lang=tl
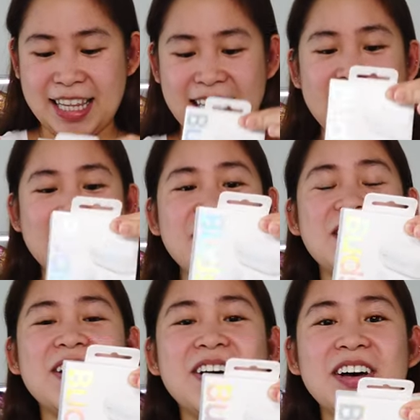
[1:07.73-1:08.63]
Tingnan
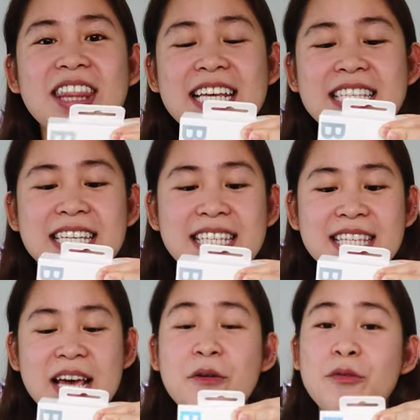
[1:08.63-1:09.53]
nyo, this
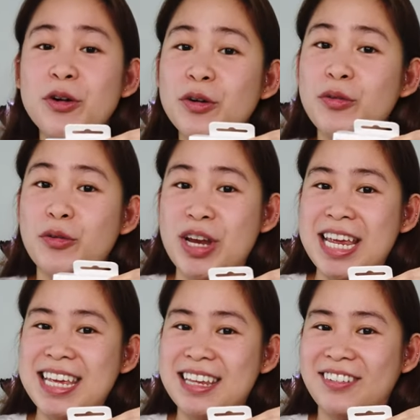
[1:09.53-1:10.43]
is for
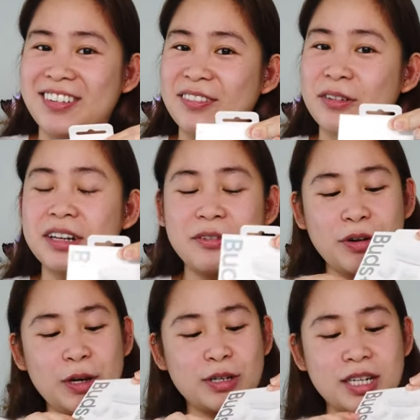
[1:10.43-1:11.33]
free. O,
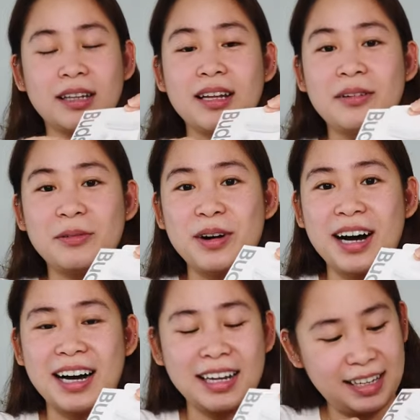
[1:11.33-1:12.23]
free ko siyang
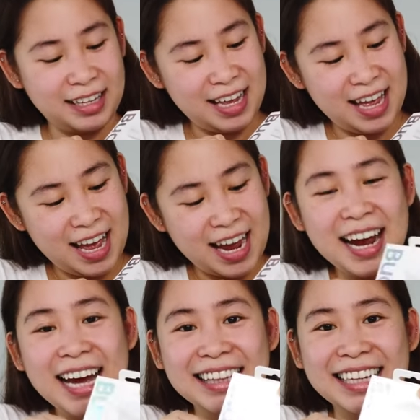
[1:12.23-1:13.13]
nakuha.
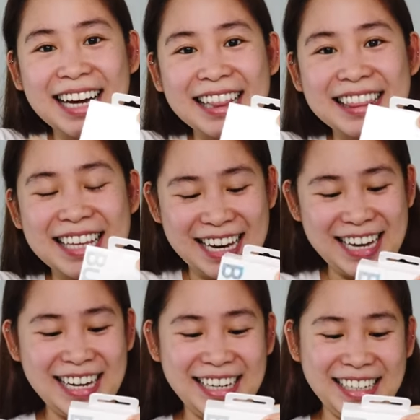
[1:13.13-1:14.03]
Ang
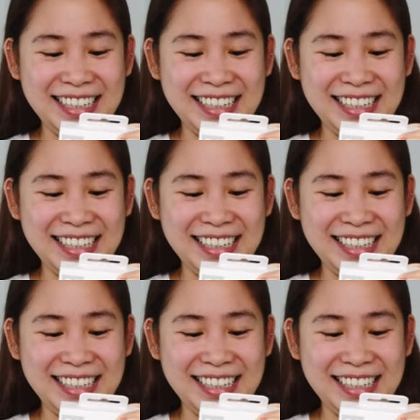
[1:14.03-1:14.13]
ganda-ganda.